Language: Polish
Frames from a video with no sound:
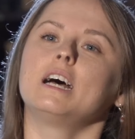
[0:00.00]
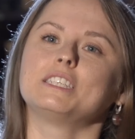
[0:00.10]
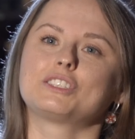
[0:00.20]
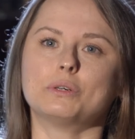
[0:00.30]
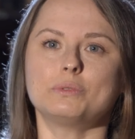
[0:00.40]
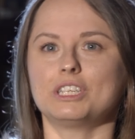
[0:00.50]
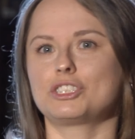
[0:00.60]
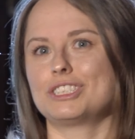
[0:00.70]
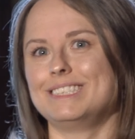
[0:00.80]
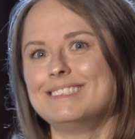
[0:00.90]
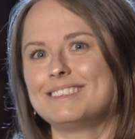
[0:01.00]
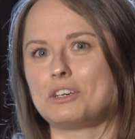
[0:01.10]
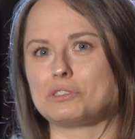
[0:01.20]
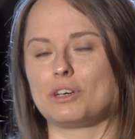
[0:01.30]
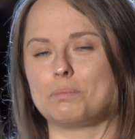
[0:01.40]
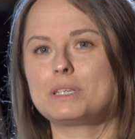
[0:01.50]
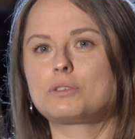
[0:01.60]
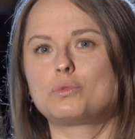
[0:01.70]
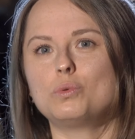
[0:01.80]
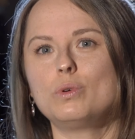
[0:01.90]
Są też inne osoby,
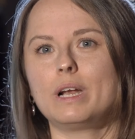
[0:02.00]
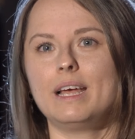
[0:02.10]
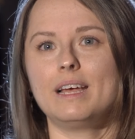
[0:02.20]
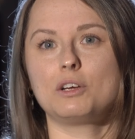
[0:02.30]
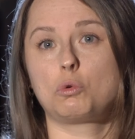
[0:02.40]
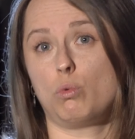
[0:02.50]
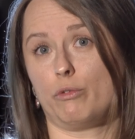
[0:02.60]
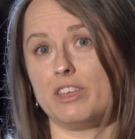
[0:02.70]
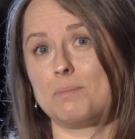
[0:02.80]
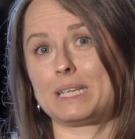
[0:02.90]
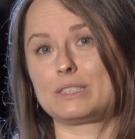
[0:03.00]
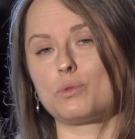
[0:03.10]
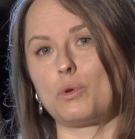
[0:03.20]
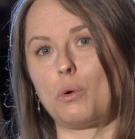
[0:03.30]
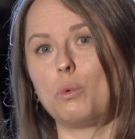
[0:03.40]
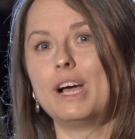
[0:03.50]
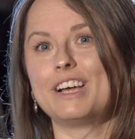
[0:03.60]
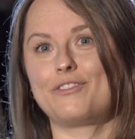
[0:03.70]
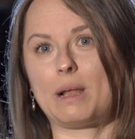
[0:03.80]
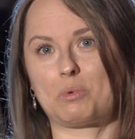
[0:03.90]
które głównie pracują
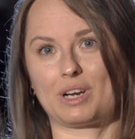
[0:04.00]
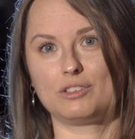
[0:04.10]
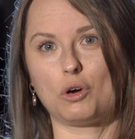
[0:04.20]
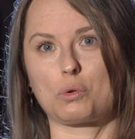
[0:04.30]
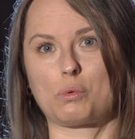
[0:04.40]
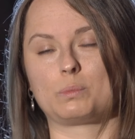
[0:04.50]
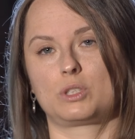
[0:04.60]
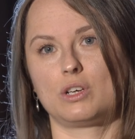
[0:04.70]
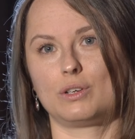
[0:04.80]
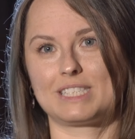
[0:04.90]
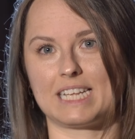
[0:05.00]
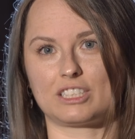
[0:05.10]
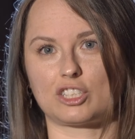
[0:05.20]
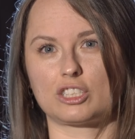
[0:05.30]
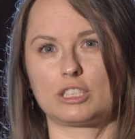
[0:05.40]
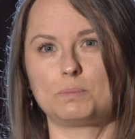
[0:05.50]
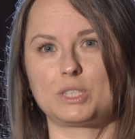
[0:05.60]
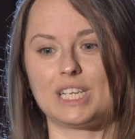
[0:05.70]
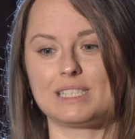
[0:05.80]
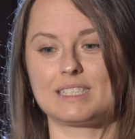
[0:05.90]
w laboratorium, co oznacza, że
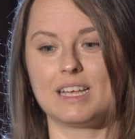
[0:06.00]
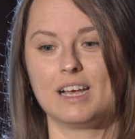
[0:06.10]
przez